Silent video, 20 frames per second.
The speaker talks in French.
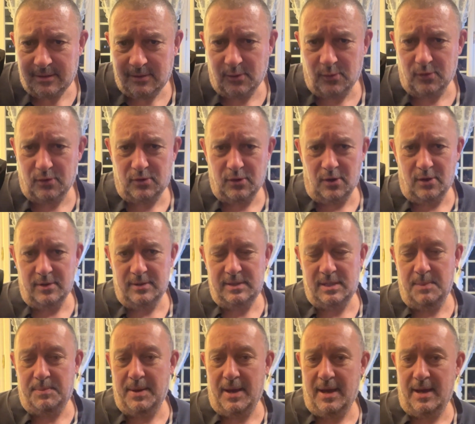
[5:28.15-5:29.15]
Donc euh,
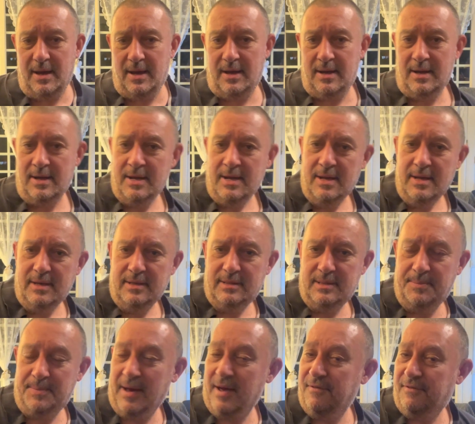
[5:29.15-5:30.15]
c'est pas
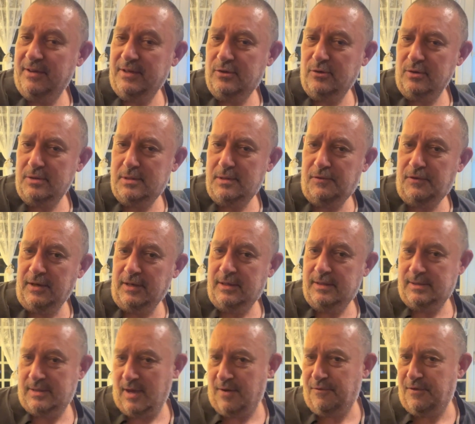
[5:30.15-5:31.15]
c'est pas un fait scientifique,
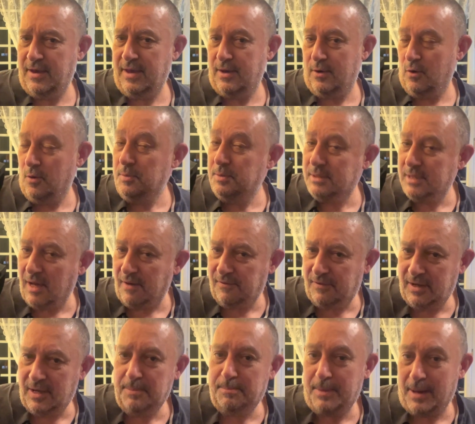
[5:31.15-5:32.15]
c'est un fait
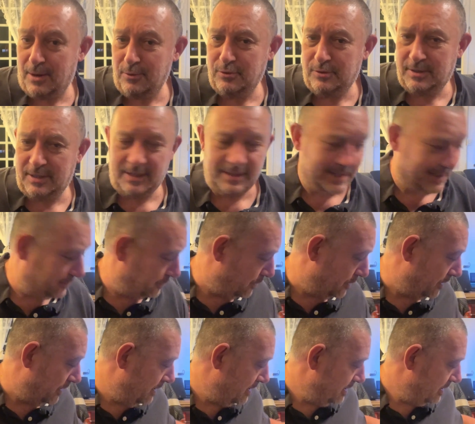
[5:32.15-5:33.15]
observé par
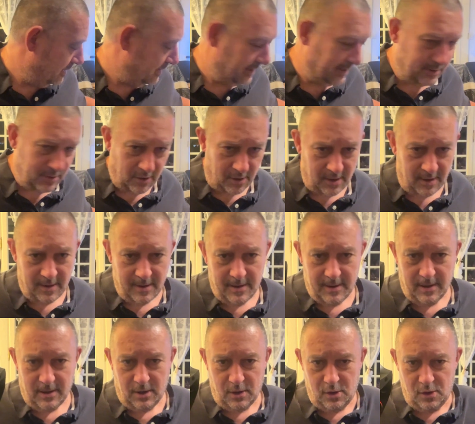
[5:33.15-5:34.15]
l'utilisateur. D'accord
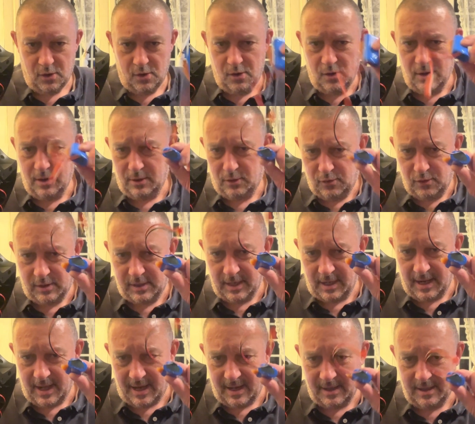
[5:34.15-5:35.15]
Le cul qui est
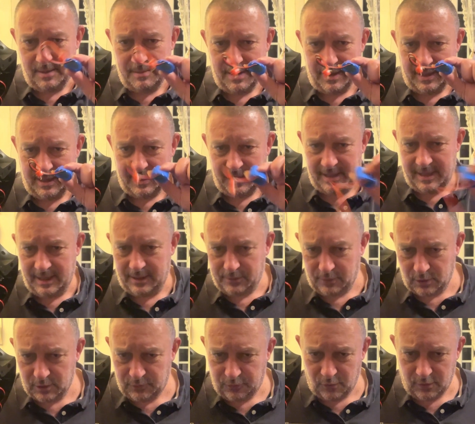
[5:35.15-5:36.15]
là, il m'a grillé le
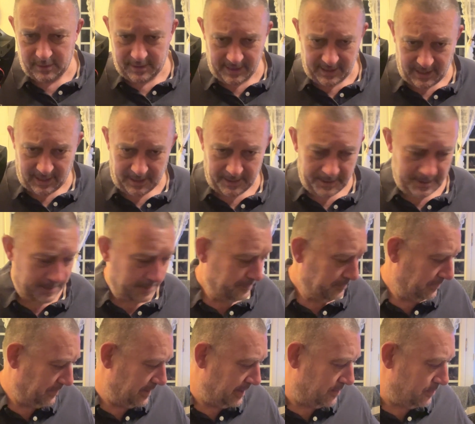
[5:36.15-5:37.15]
transfo qui est là.
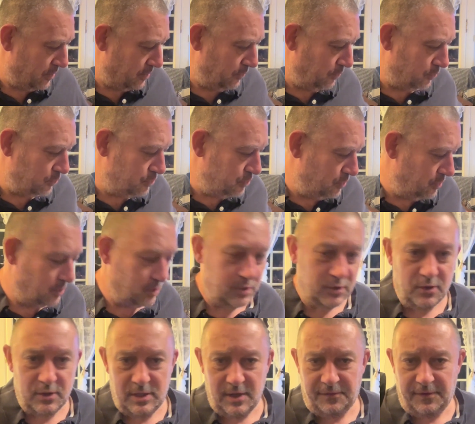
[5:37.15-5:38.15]
D'accord Donc ce
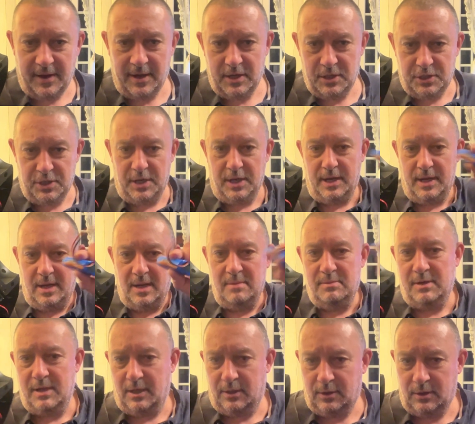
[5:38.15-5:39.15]
que j'ai fait, j'ai
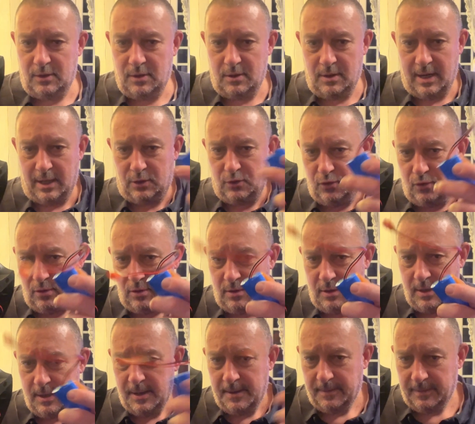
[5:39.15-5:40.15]
éliminé la
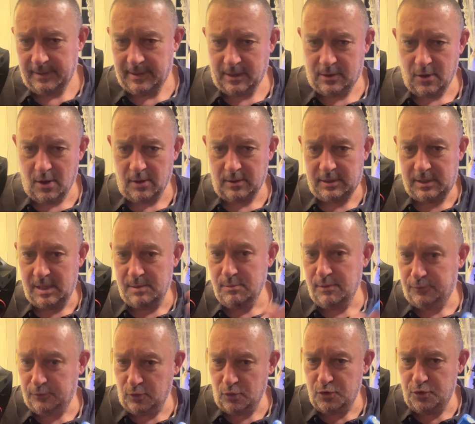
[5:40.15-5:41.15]
queue, d'accord, qui
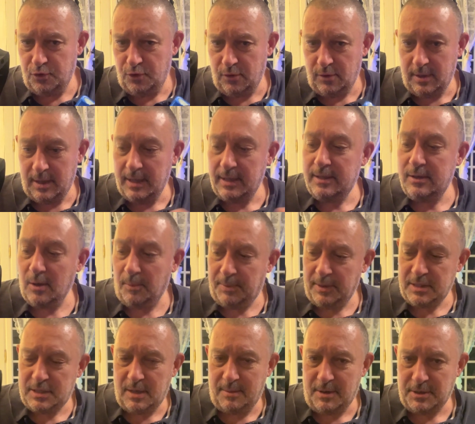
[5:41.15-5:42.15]
bouffe tout le jus et qui
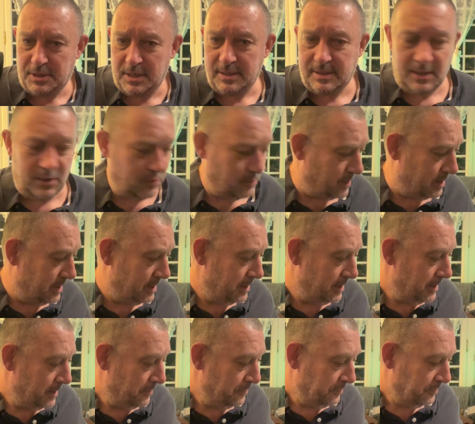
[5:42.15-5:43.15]
empêche le machin de s'allumer.
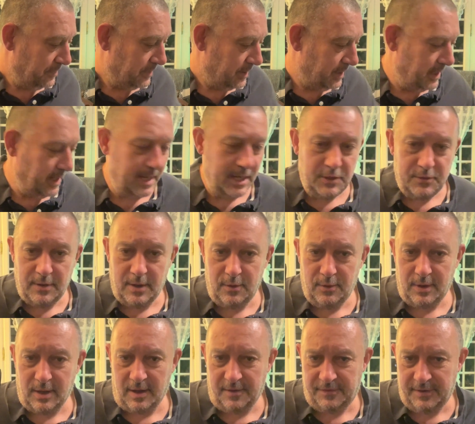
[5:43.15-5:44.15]
Et je vais
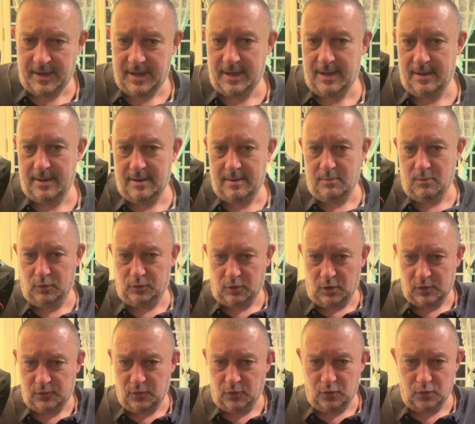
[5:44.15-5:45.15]
lui greffer mon
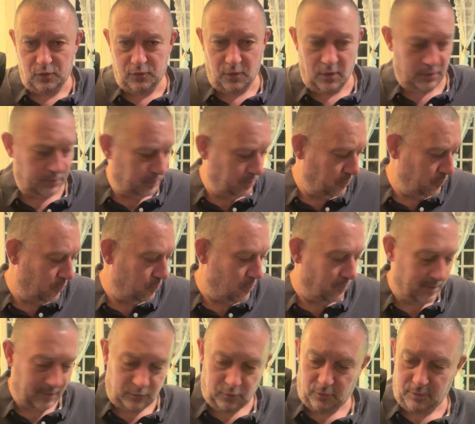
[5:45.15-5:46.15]
transfo 12 volts. Donc on
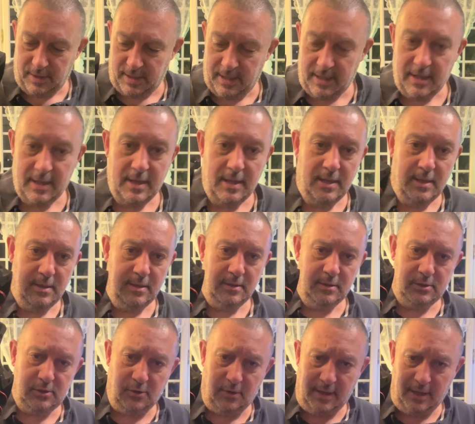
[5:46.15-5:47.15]
va tourner
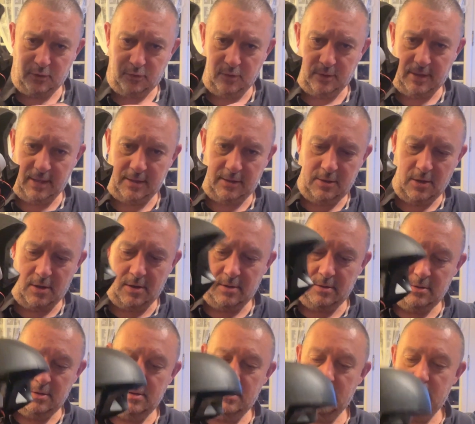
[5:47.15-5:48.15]
sans la cul qui est
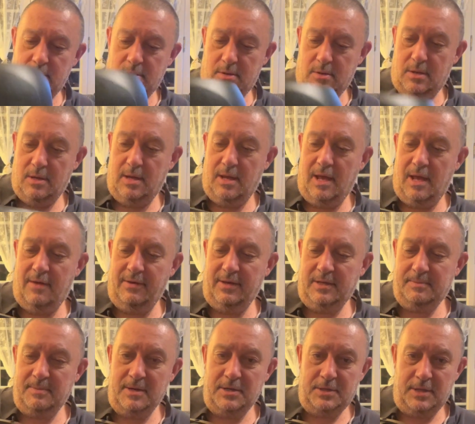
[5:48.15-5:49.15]
dedans, avec
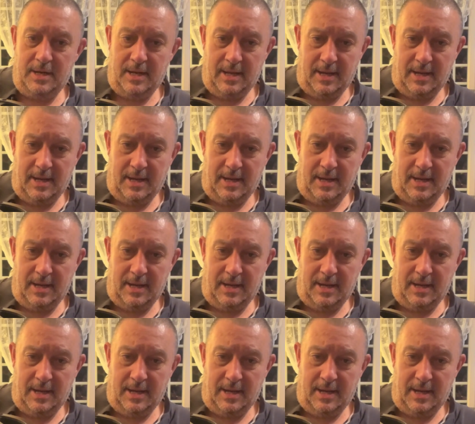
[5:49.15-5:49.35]
ce machin-là.